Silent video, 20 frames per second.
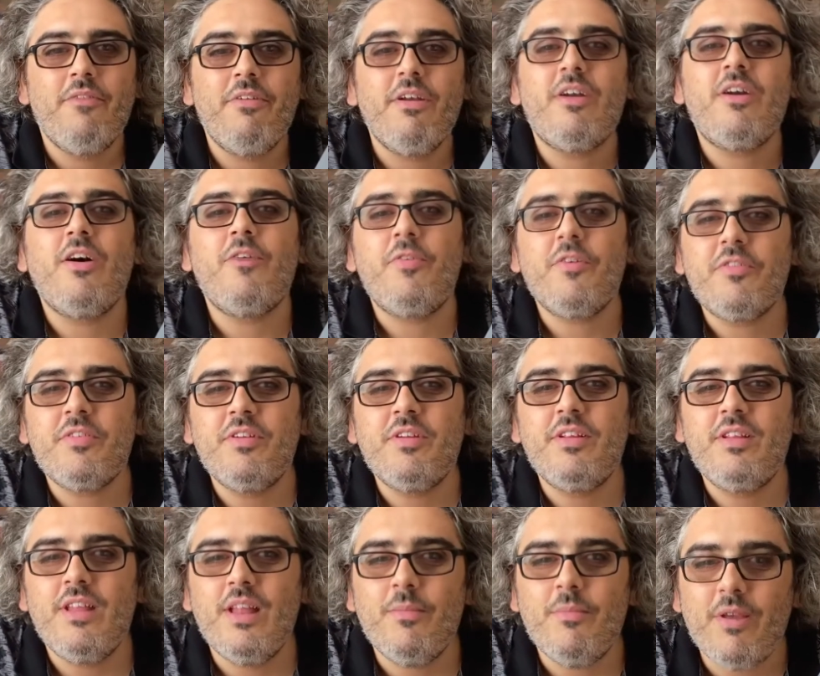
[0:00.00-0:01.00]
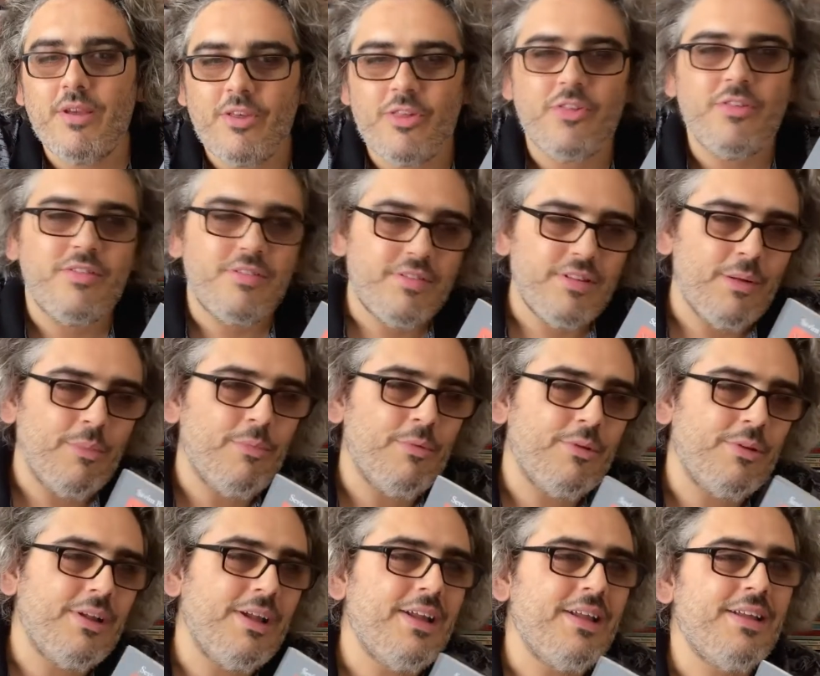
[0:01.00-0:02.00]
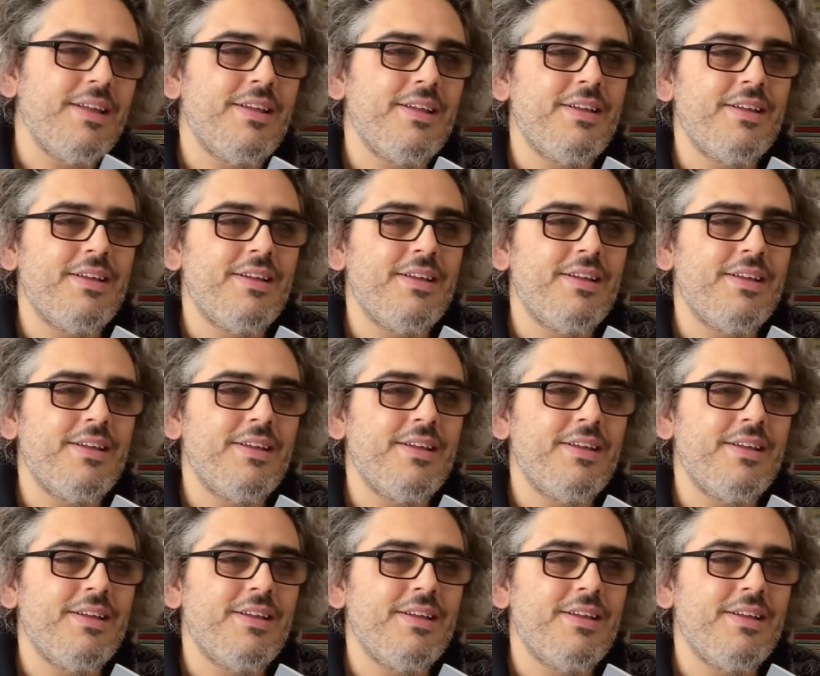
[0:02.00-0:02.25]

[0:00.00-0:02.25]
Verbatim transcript: Ve kafasını dinlemek için İstanbul'da